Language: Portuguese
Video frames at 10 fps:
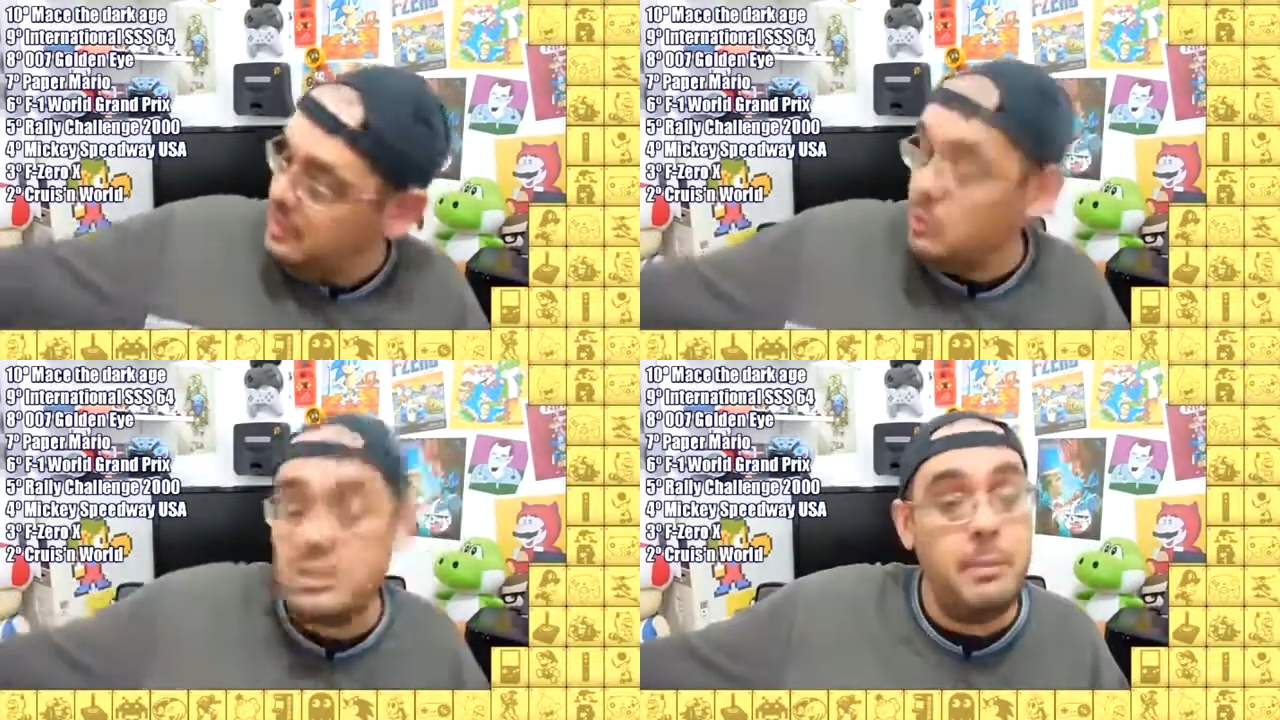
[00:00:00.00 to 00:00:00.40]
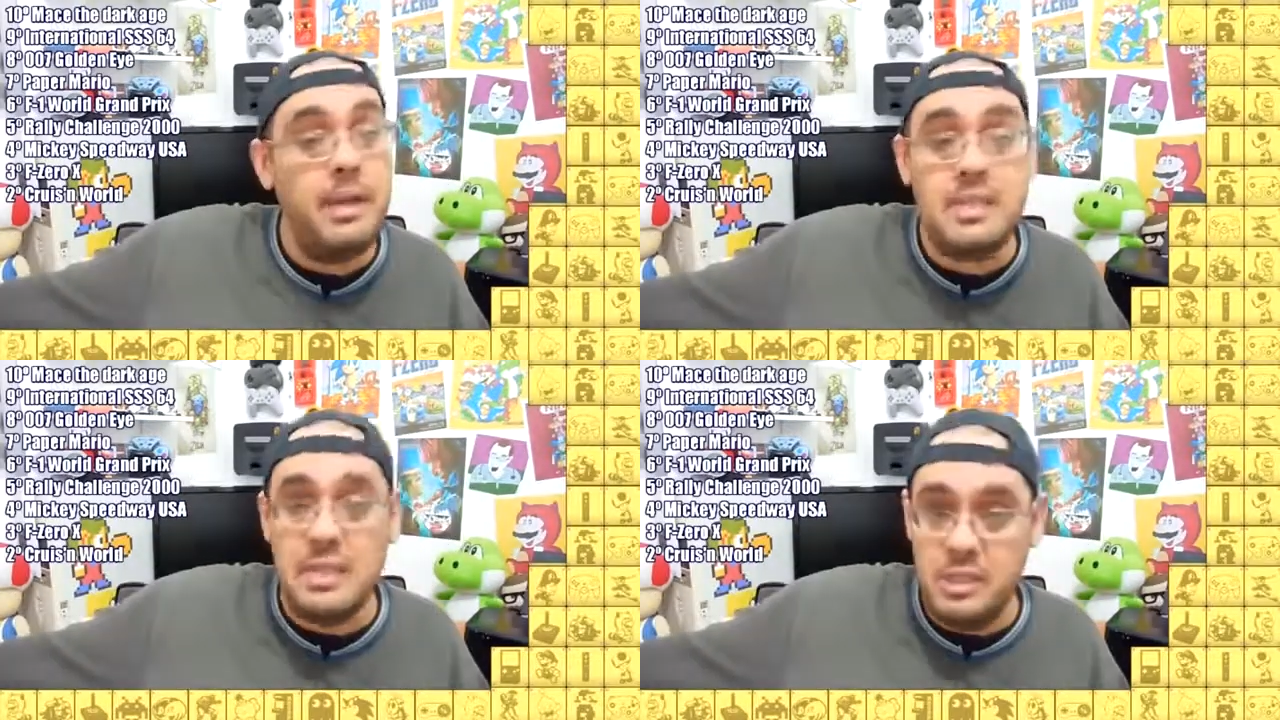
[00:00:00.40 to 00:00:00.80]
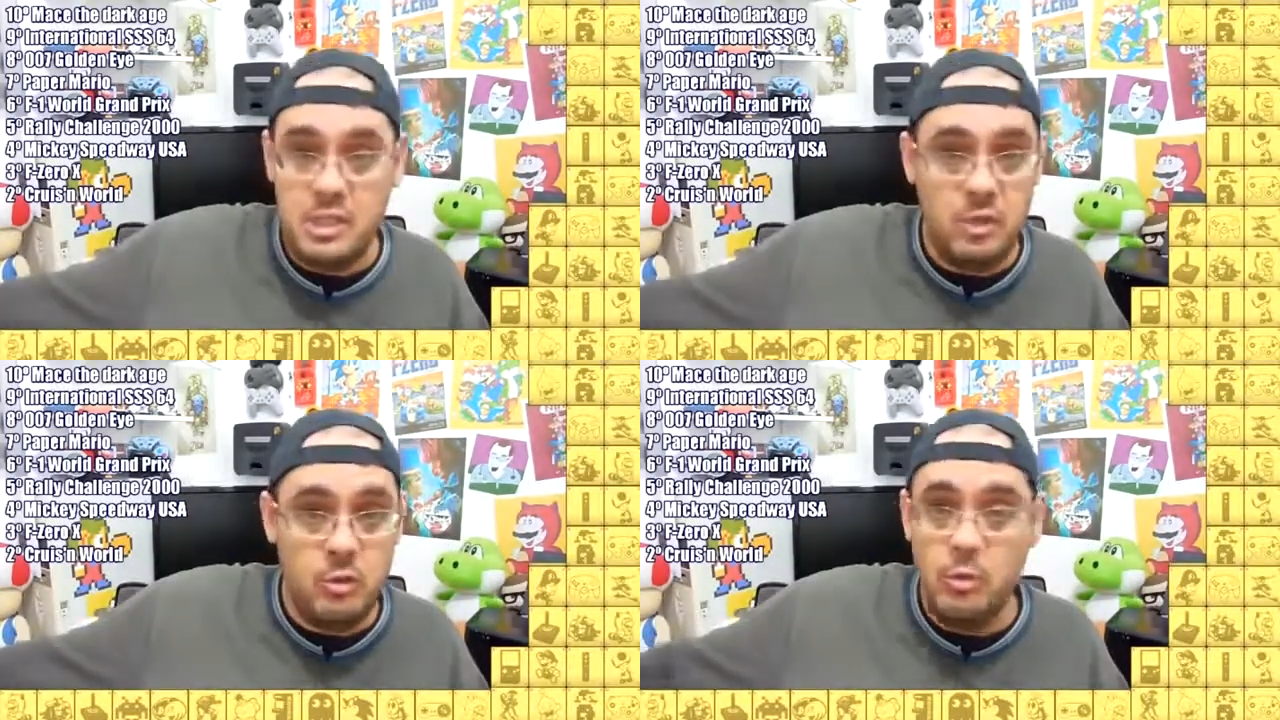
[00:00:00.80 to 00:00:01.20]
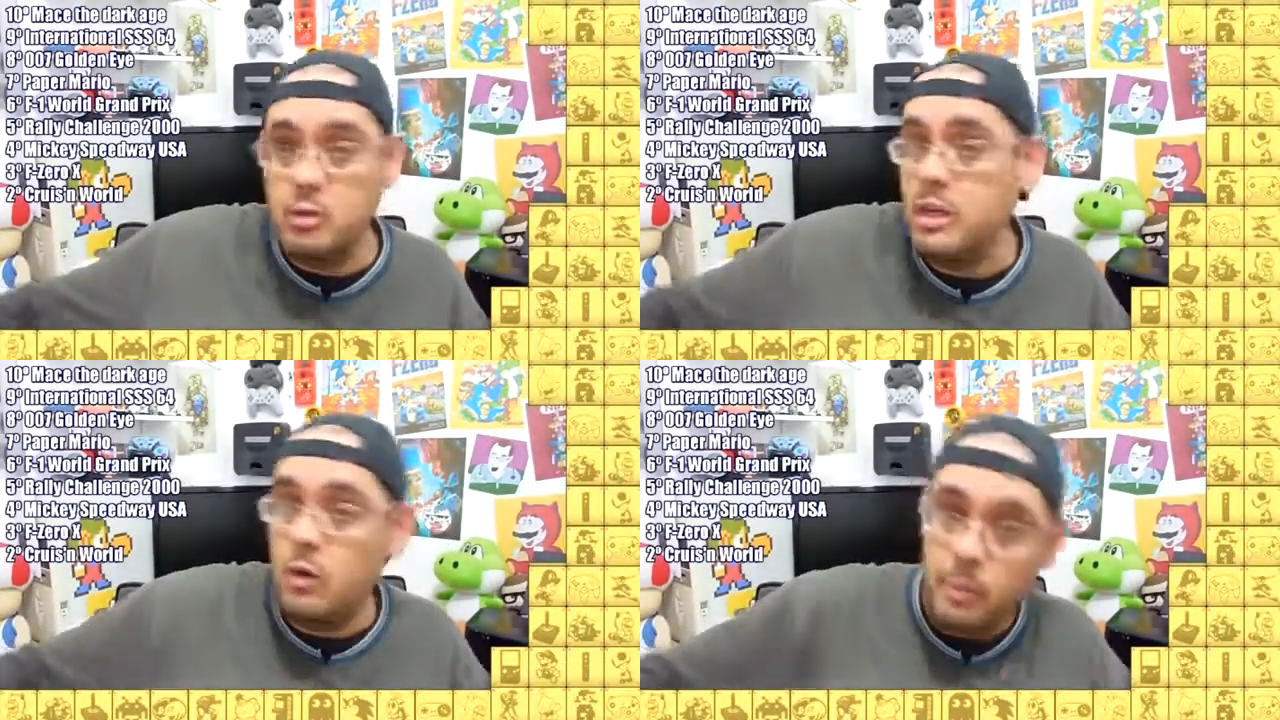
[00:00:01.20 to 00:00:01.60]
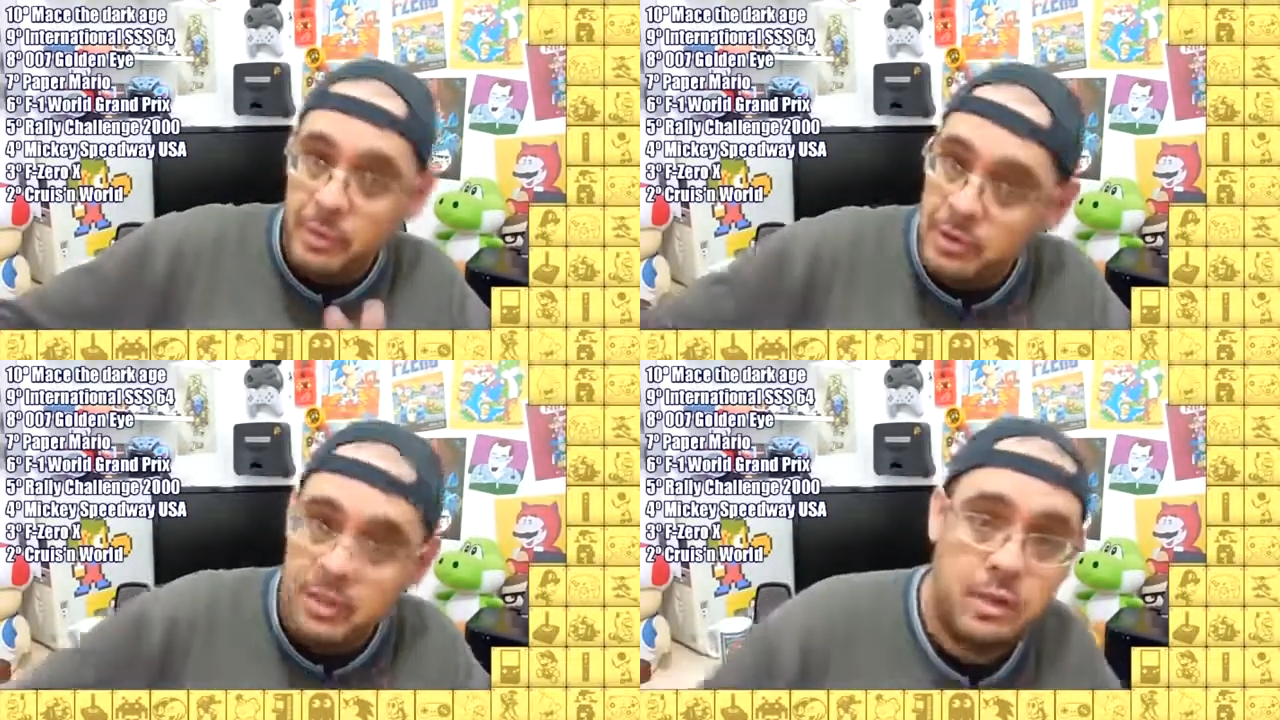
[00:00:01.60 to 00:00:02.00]
é a coisa mais clichê do mundo, que
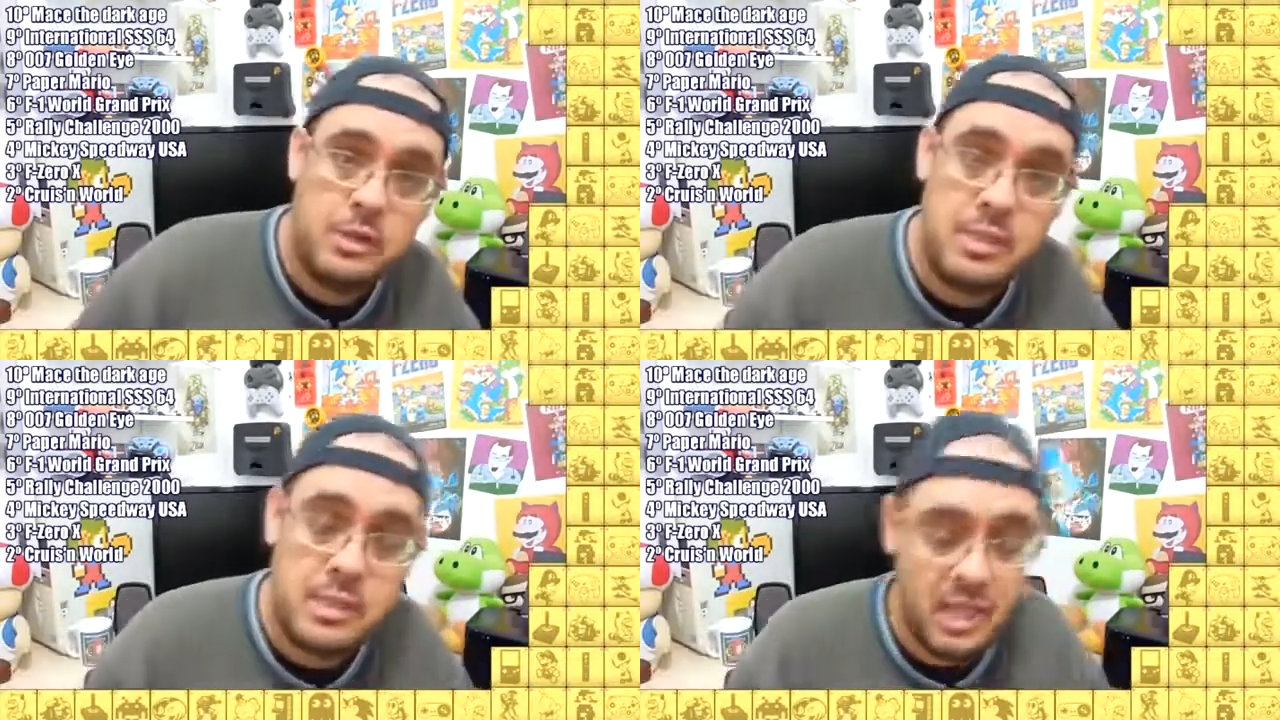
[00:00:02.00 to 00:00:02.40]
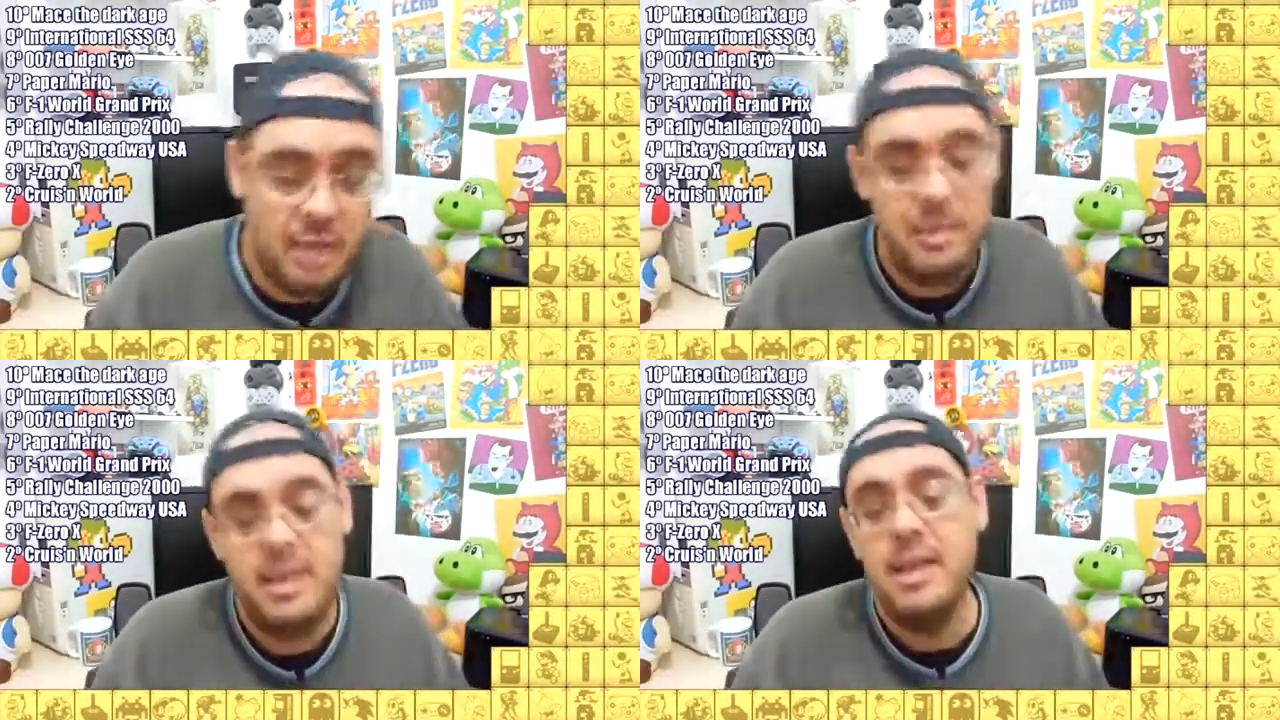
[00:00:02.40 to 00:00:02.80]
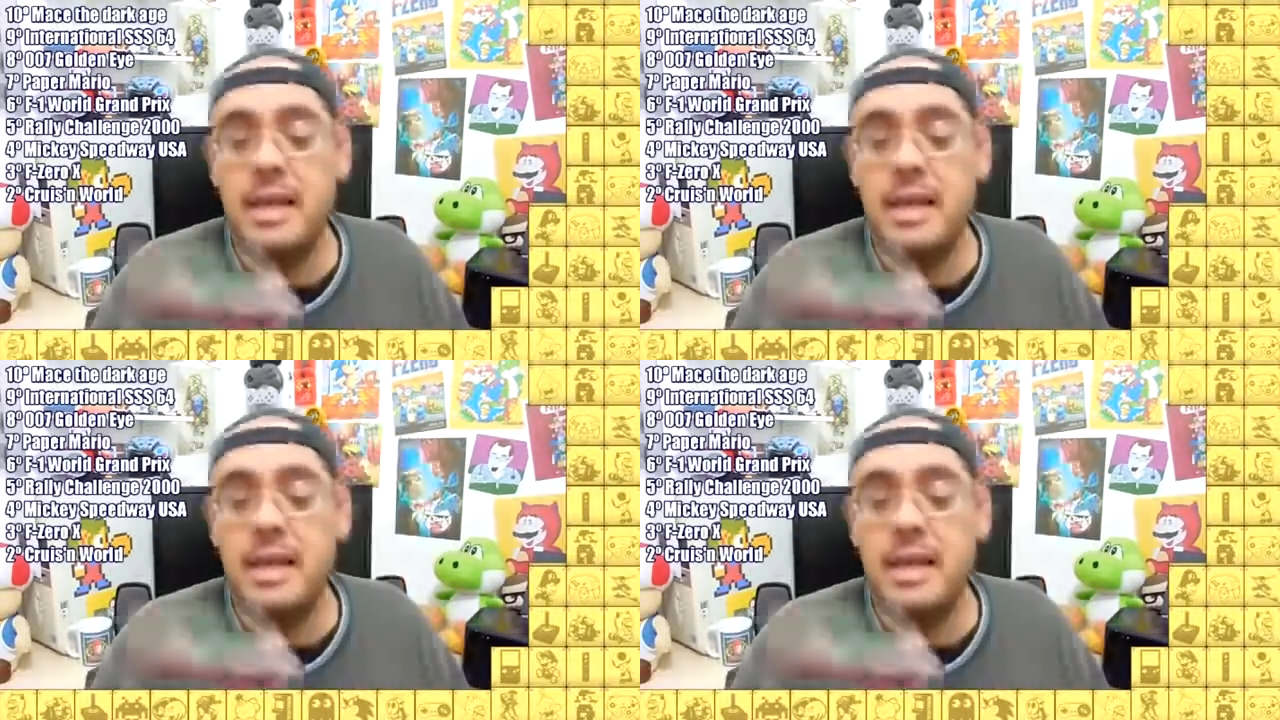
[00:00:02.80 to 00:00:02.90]
acompanha o canal já sabe,